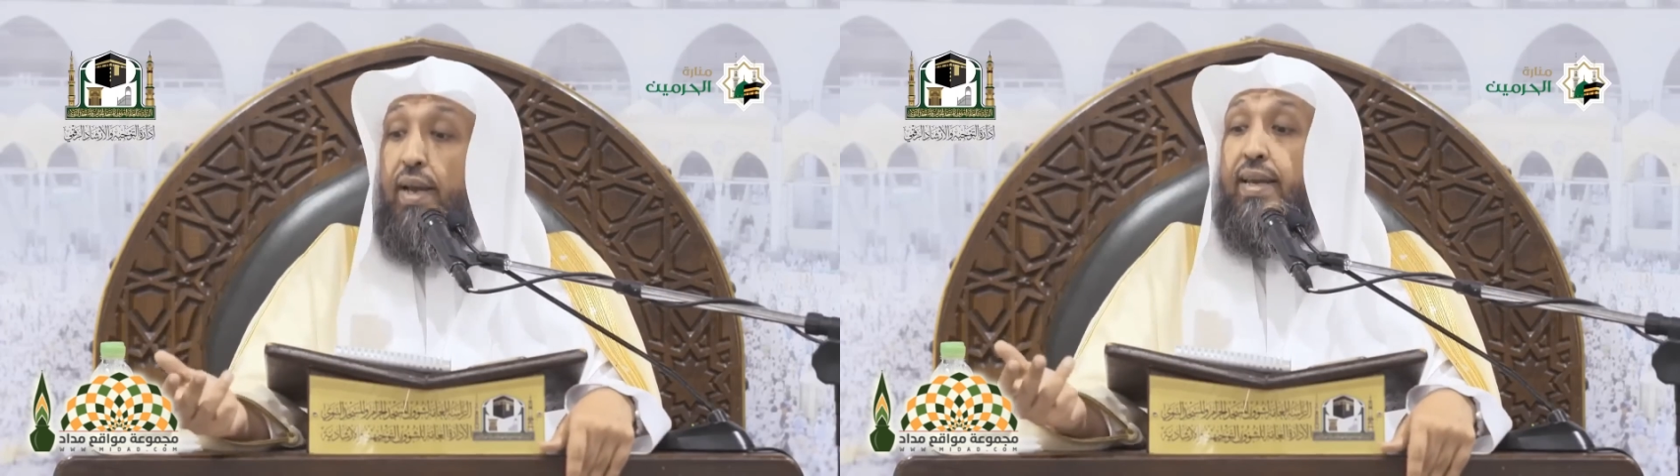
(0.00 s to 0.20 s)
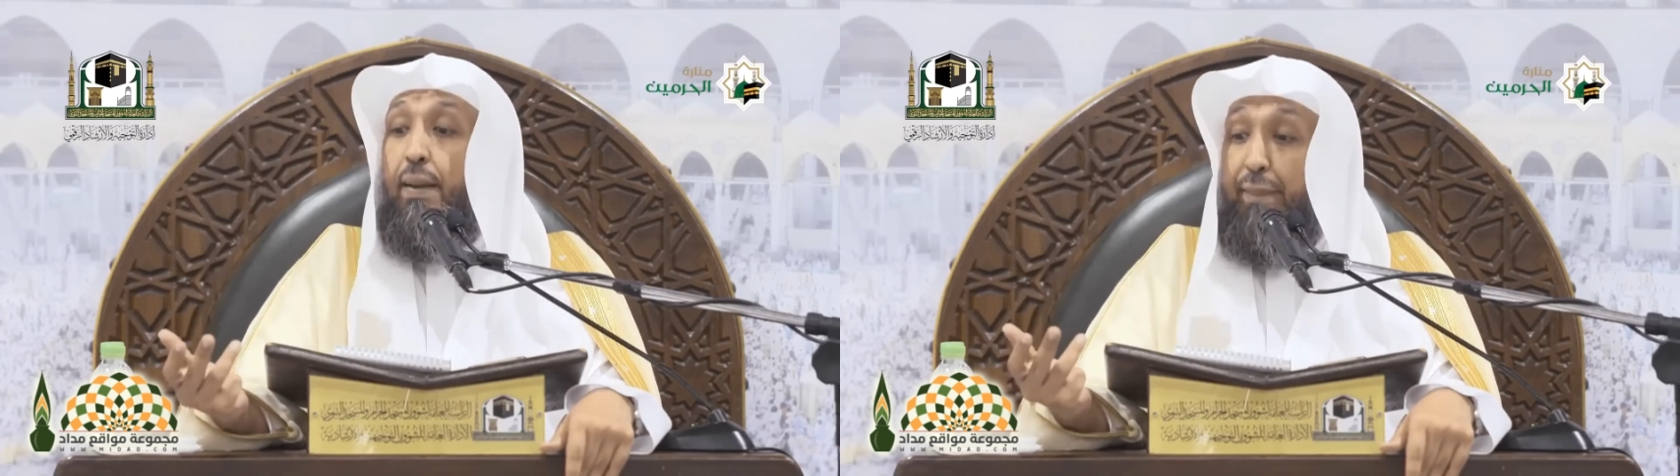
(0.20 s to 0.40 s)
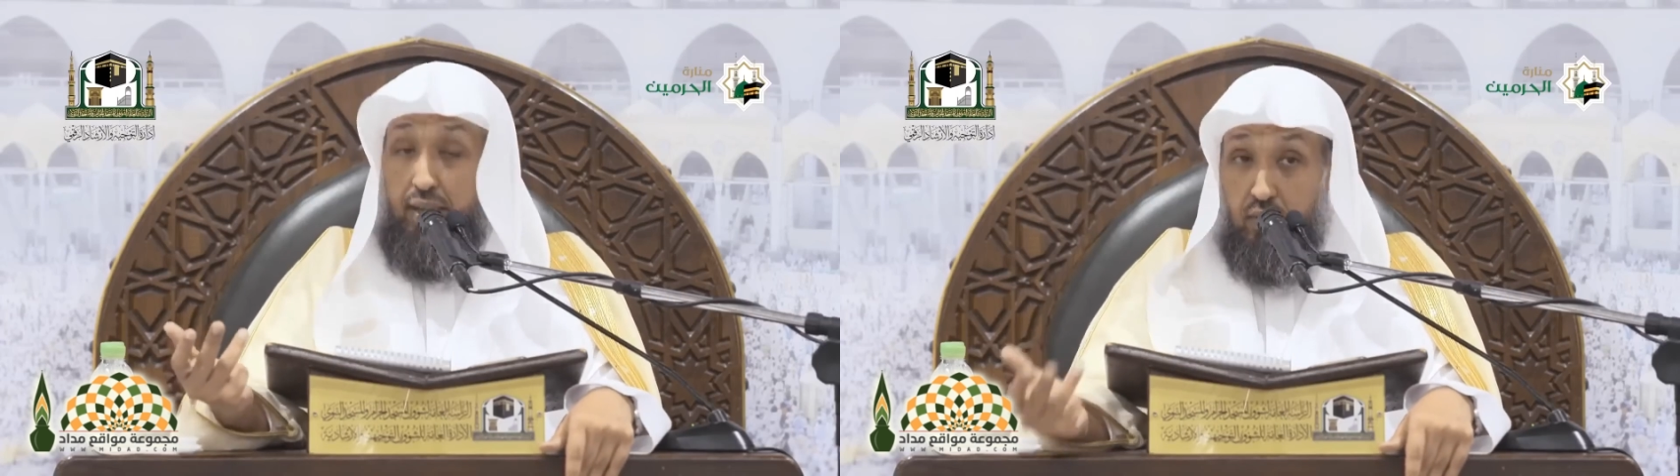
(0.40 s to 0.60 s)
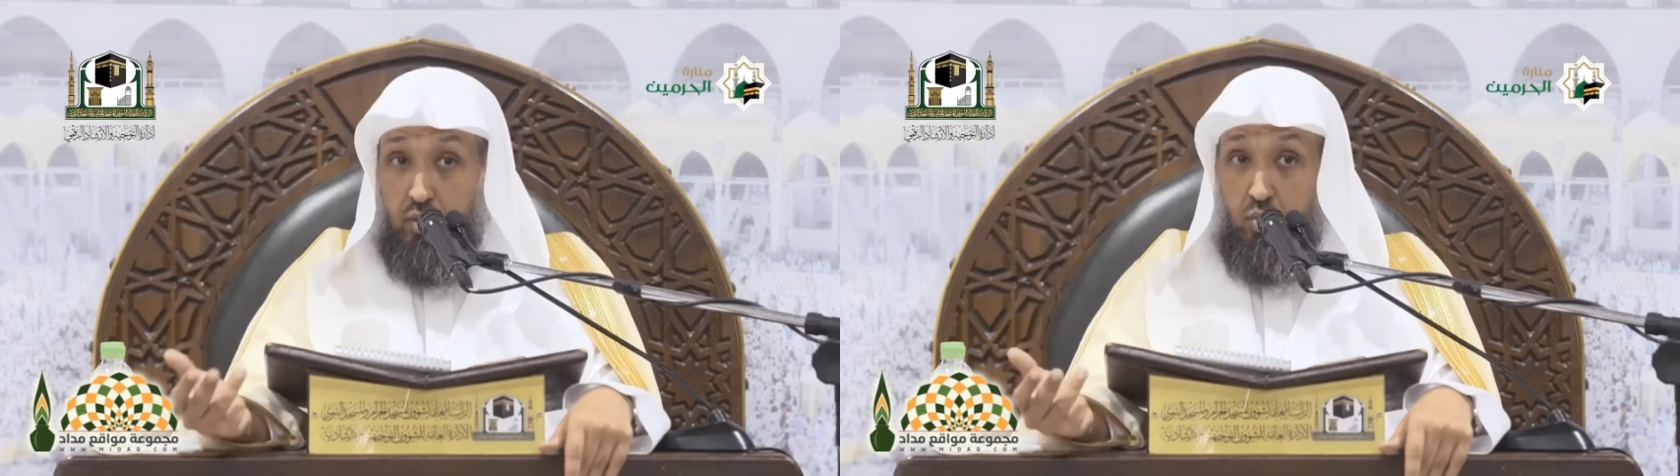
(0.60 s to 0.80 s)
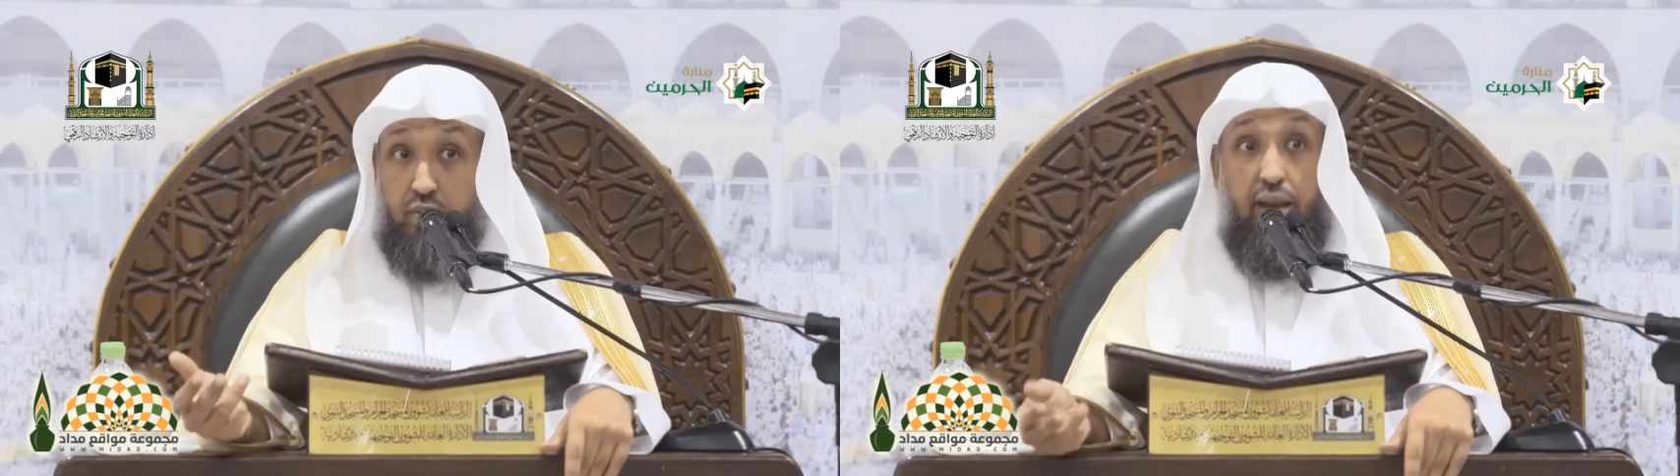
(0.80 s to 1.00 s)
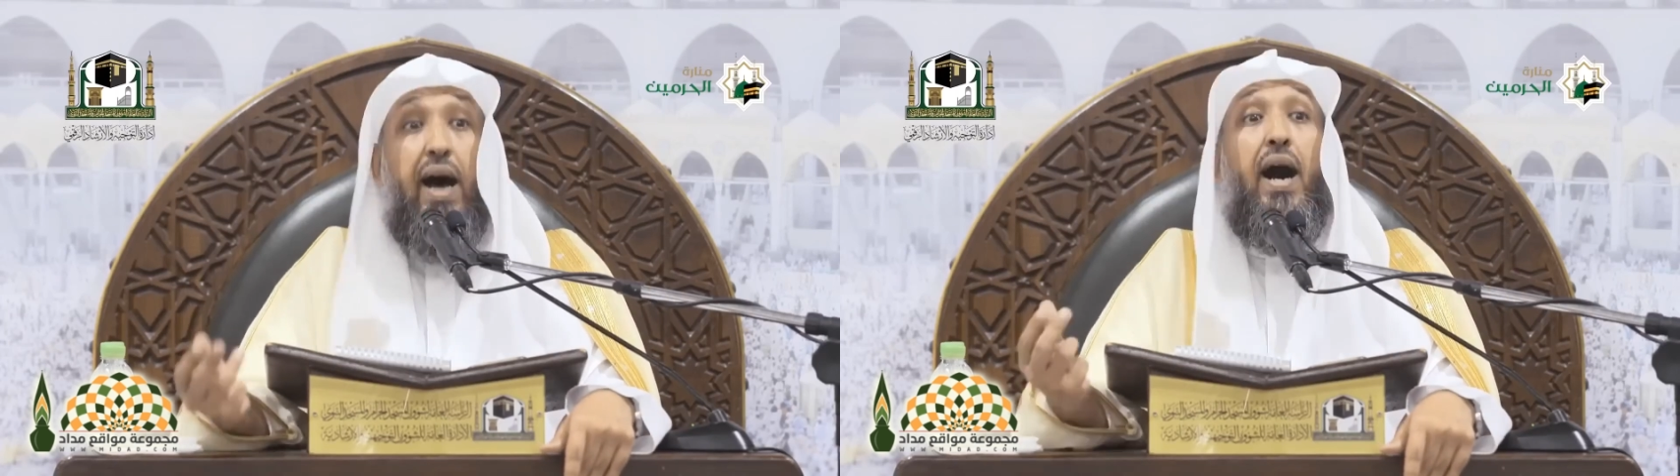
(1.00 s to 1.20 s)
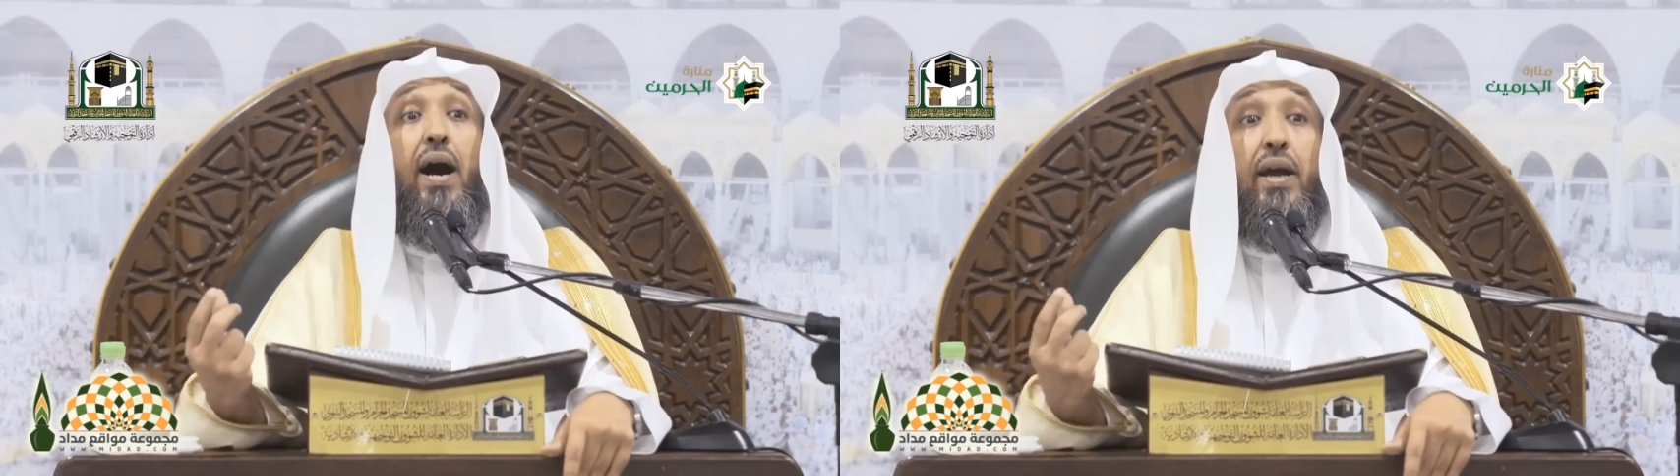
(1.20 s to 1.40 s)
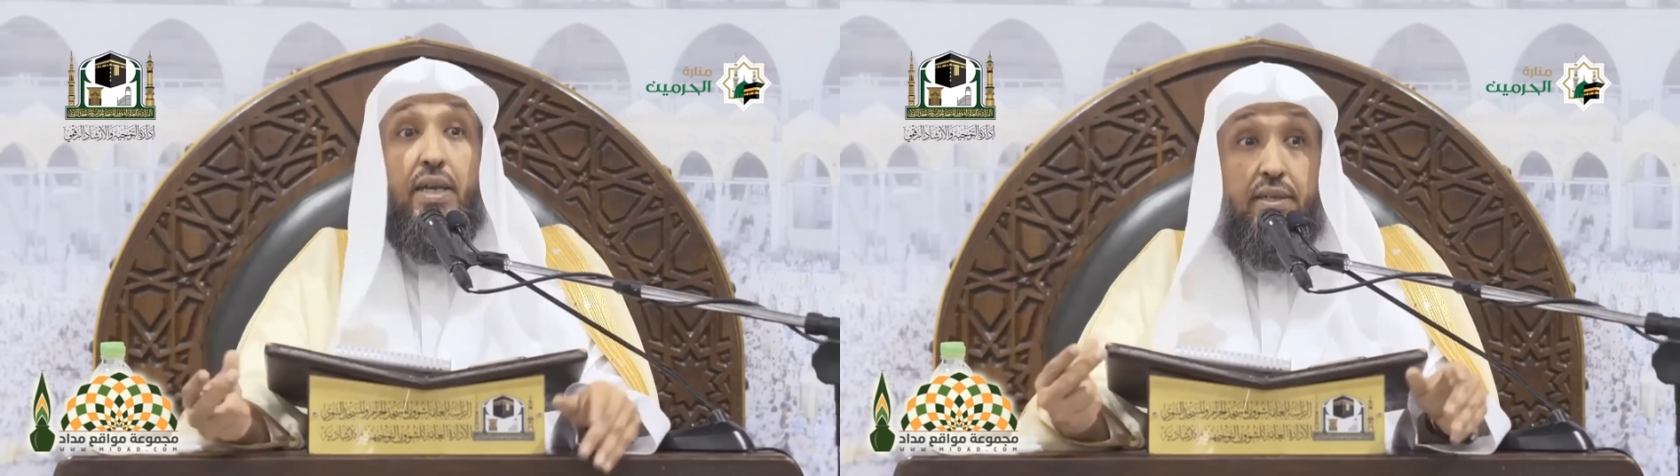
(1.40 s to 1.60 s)
كبيرة
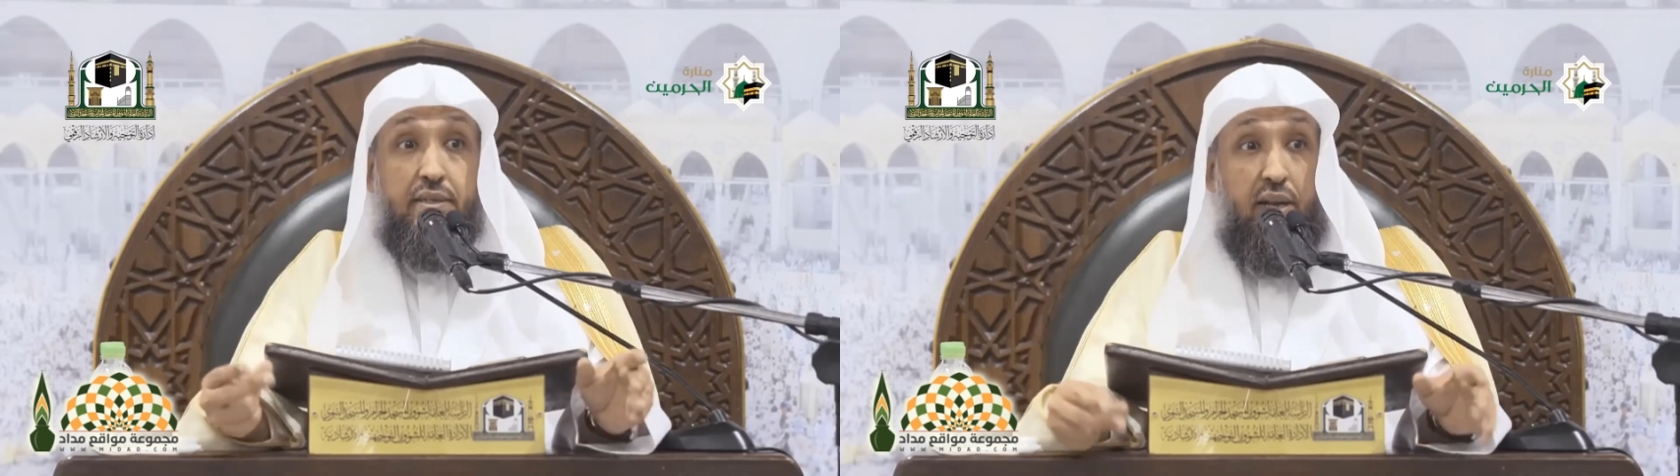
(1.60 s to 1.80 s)
عاقر